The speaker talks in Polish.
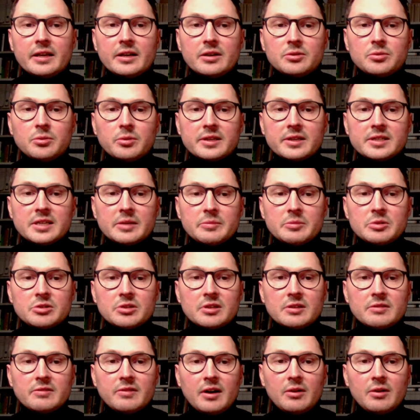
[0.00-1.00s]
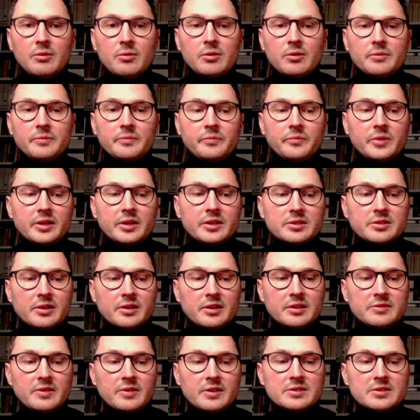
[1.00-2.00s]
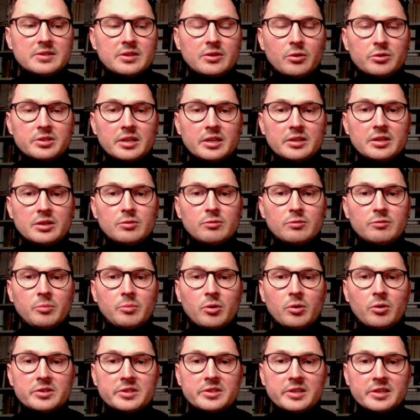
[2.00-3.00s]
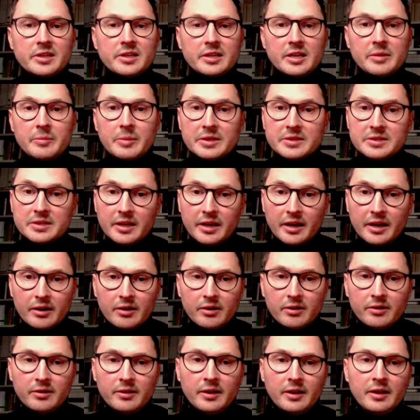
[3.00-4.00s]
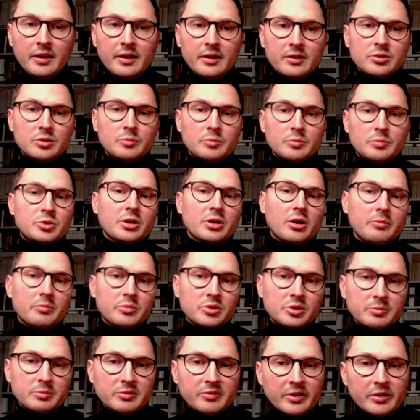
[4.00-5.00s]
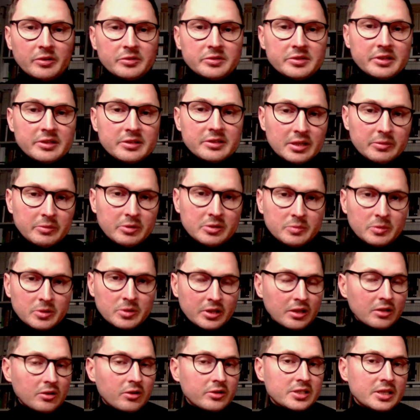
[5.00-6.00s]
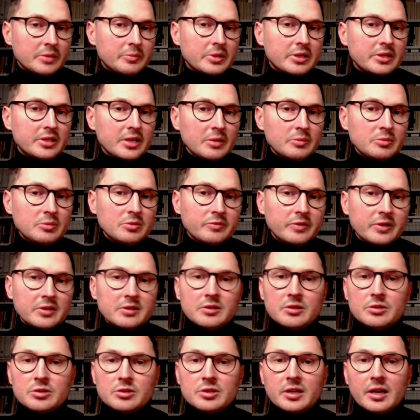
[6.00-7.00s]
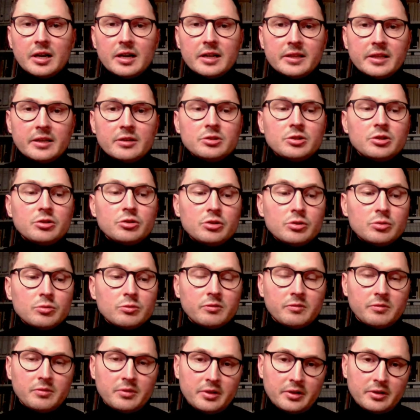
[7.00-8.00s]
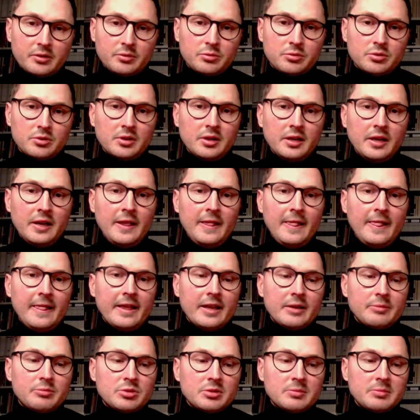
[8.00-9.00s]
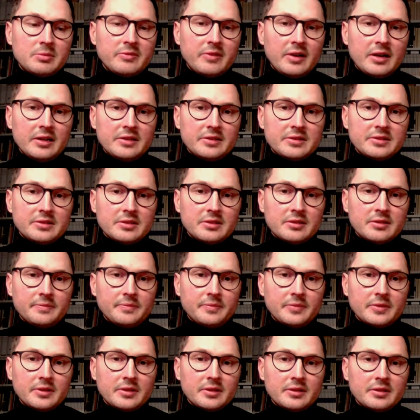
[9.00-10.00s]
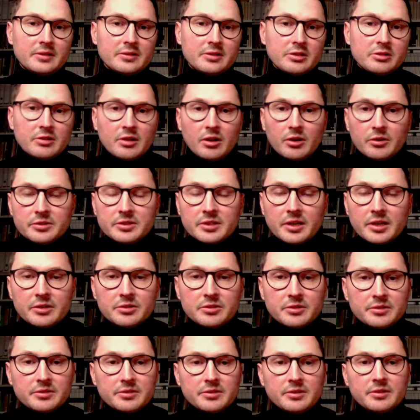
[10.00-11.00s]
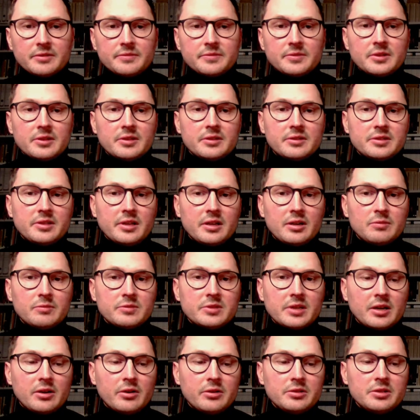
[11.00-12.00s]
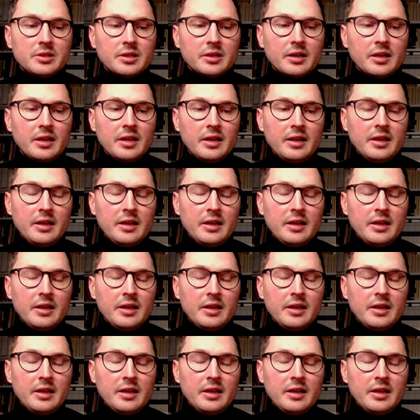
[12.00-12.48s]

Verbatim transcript: które zamieszkiwało coraz więcej osadników pochodzenia niemieckiego czy przybywających z Niemiec, bo nie tylko samych Niemców etnicznych, ale także Żydów, e, którzy e, przybywali z, e, ze Śląska czy z, z terenów zachodnich,